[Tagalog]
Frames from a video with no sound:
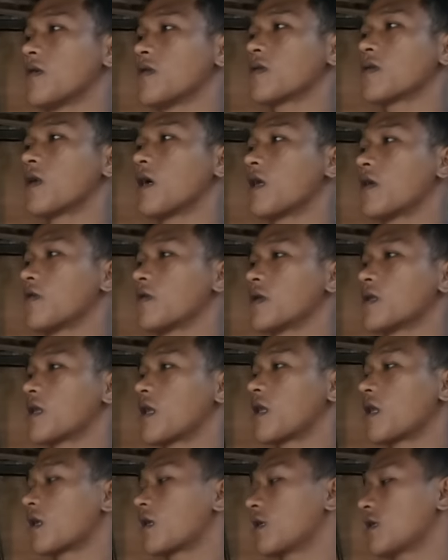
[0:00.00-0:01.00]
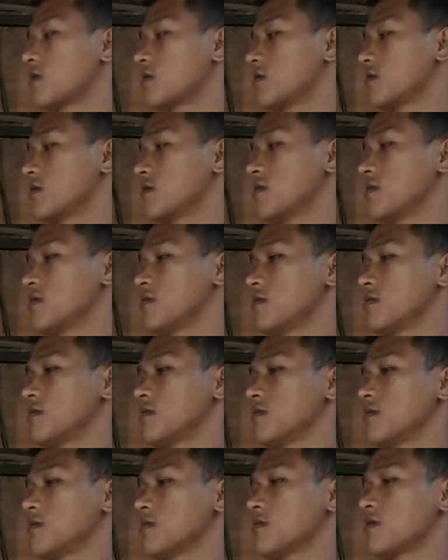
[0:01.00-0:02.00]
Ayaw, ayaw niya talaga.
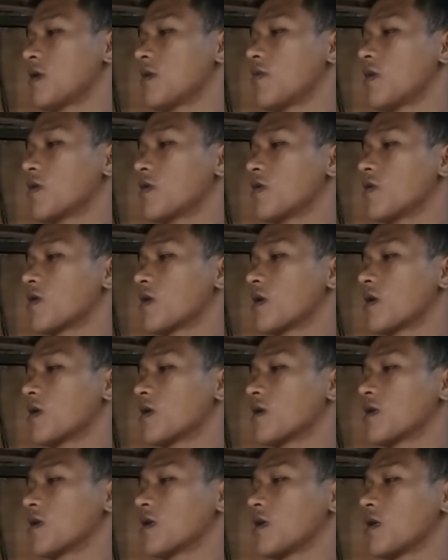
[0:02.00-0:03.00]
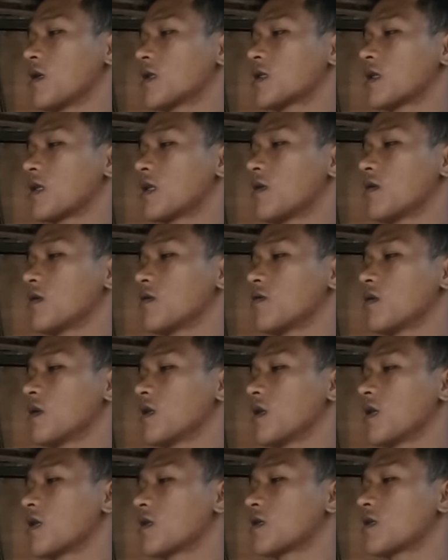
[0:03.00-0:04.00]
Sabi ko, ano kayang naging kasalanan, huwag
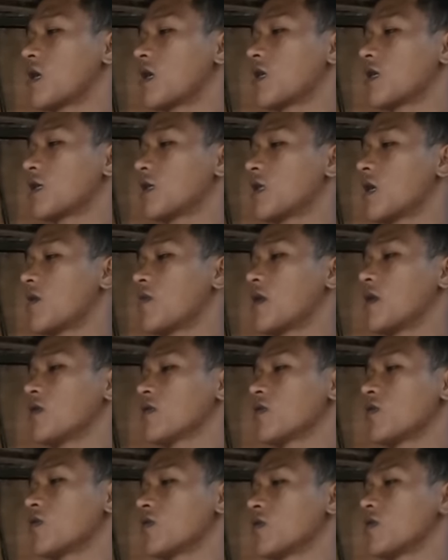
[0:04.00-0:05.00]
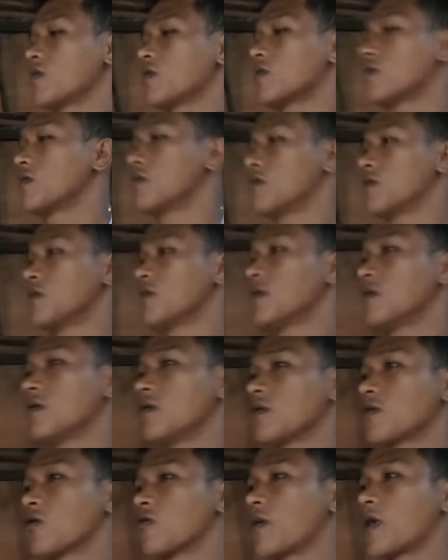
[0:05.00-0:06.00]
niya sanang idamay. Kaming kung... bata
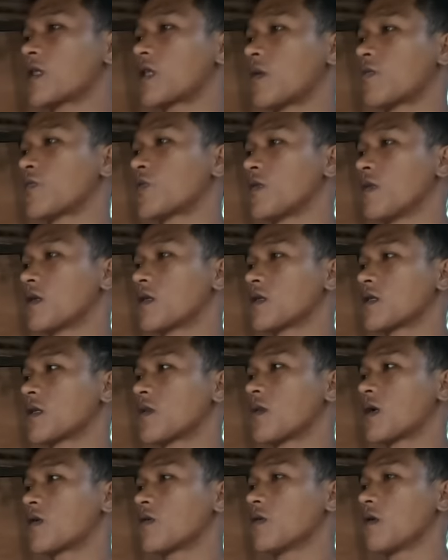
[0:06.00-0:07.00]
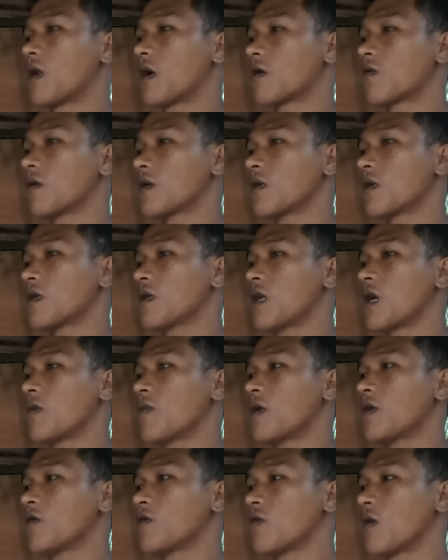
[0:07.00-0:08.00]
kung may tampo man siya sa magulang, huwag niyang
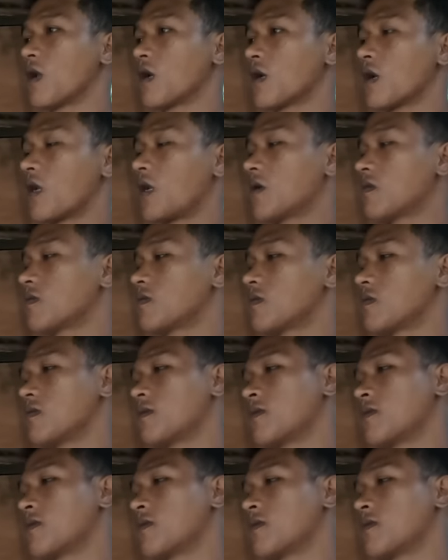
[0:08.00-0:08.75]
damay yung walang alam.